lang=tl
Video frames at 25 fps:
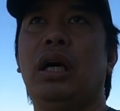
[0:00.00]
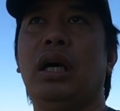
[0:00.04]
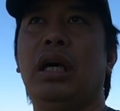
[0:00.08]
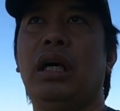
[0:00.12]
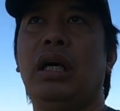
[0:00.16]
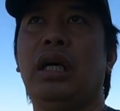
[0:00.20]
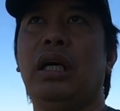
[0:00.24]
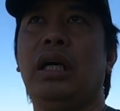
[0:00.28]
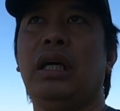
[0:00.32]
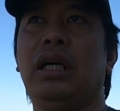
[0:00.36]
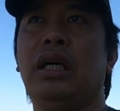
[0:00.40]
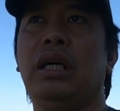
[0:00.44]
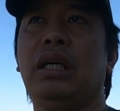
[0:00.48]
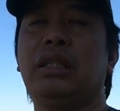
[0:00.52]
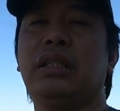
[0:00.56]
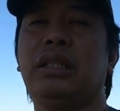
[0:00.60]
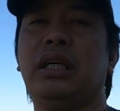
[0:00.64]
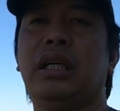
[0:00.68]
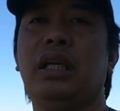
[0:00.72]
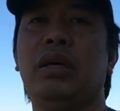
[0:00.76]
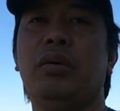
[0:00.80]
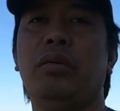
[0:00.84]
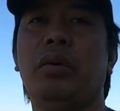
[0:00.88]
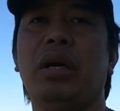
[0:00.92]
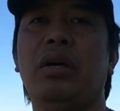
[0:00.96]
uh, ah,
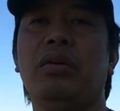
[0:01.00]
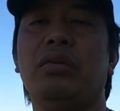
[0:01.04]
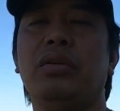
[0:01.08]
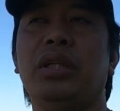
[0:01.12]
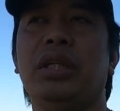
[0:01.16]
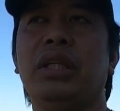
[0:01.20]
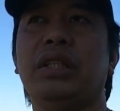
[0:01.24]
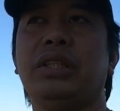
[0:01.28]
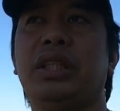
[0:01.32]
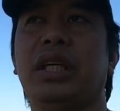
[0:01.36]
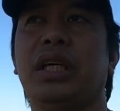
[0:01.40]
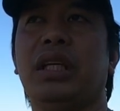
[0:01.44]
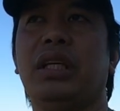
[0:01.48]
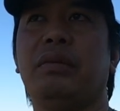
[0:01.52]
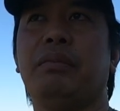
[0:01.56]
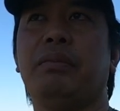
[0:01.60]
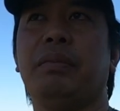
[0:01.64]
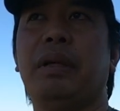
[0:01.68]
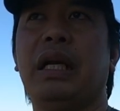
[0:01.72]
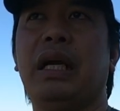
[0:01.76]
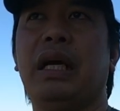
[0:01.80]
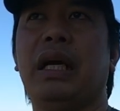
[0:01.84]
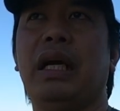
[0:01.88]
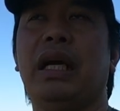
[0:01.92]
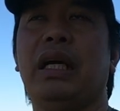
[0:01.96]
ginawa ko na siya ng
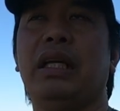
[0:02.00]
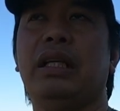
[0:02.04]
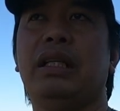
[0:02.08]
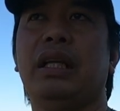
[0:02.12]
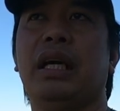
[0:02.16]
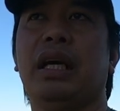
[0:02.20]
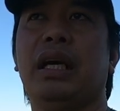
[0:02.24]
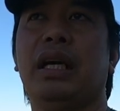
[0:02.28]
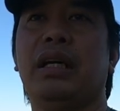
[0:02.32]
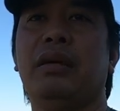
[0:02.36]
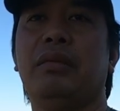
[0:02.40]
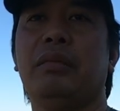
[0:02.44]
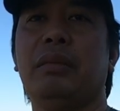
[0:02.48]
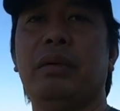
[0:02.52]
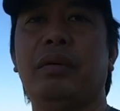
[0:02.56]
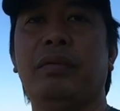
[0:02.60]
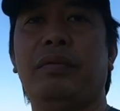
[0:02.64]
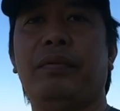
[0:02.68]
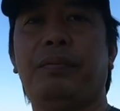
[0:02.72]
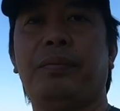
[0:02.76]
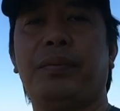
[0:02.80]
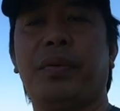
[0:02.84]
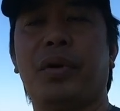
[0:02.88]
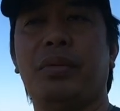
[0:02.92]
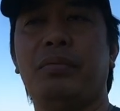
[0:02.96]
paraan na
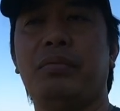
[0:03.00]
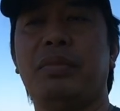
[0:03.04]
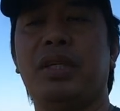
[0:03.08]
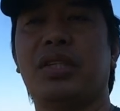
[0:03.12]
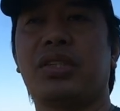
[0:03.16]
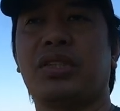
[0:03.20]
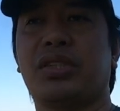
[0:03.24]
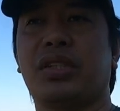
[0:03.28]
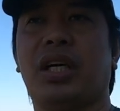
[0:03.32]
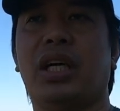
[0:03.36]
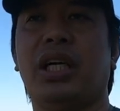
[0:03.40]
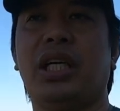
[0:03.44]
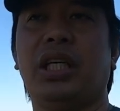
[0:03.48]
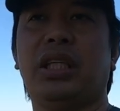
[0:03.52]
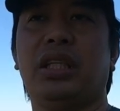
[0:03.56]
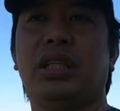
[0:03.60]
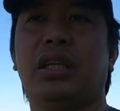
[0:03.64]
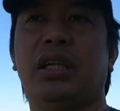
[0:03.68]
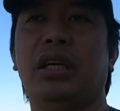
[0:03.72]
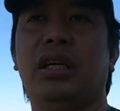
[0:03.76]
from the start